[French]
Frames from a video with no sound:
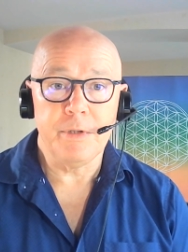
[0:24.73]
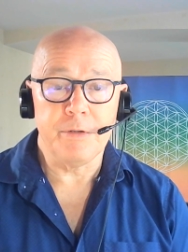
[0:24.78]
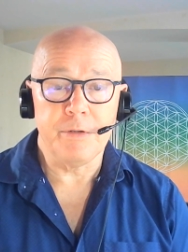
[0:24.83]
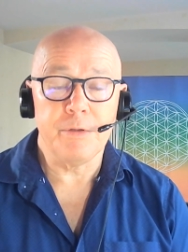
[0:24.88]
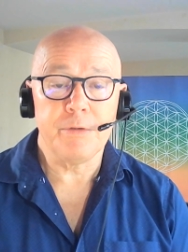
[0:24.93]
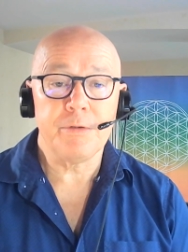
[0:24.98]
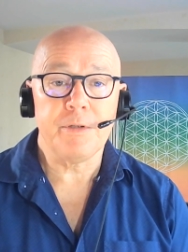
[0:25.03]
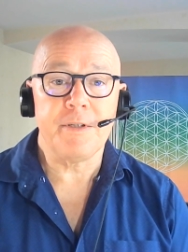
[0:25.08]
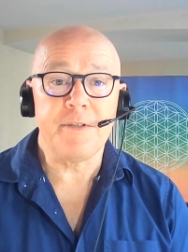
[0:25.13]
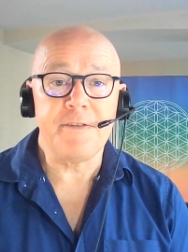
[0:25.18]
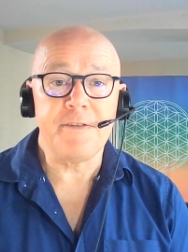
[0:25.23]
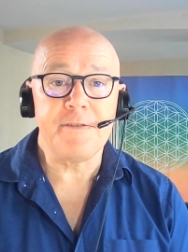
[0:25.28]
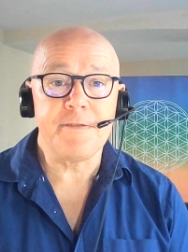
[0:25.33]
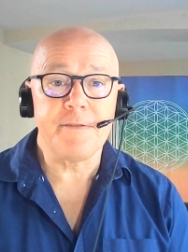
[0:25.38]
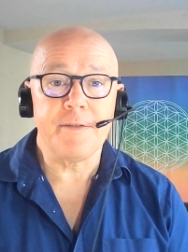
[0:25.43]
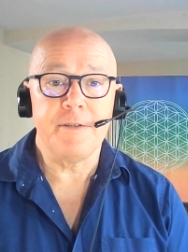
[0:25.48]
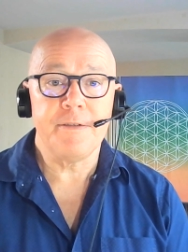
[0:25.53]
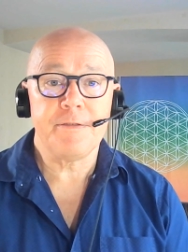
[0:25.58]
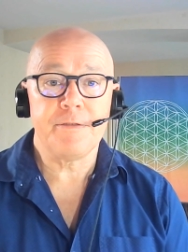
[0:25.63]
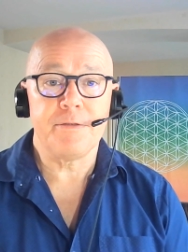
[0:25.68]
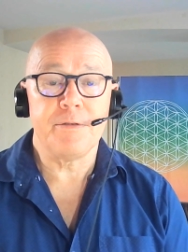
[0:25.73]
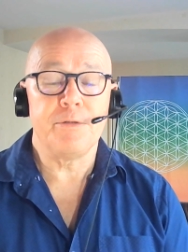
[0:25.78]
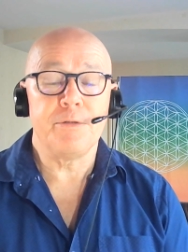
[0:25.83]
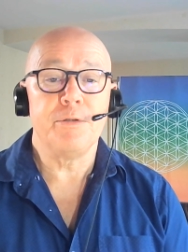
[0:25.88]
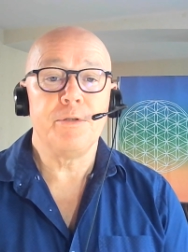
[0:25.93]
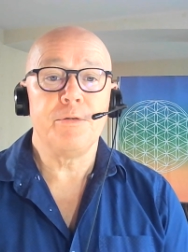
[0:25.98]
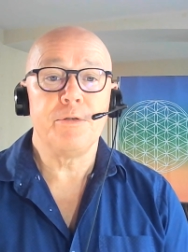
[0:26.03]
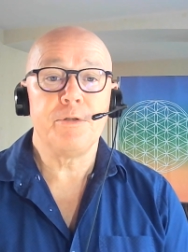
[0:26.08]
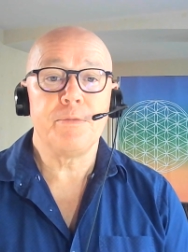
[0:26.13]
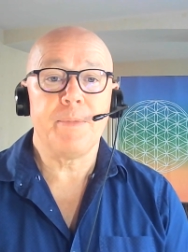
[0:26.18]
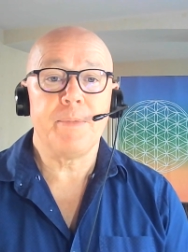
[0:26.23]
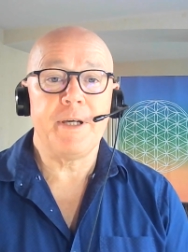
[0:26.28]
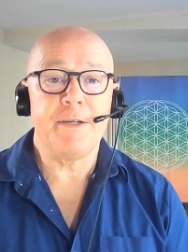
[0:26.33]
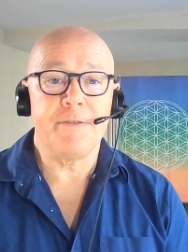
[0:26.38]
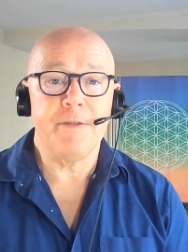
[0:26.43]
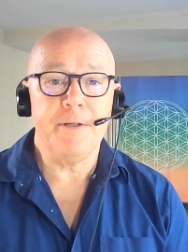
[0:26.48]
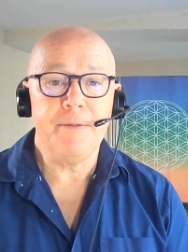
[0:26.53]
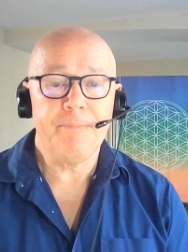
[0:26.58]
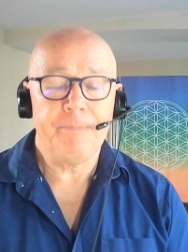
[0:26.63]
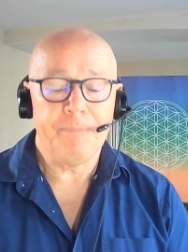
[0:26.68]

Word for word: dans notre distance, dans notre présent.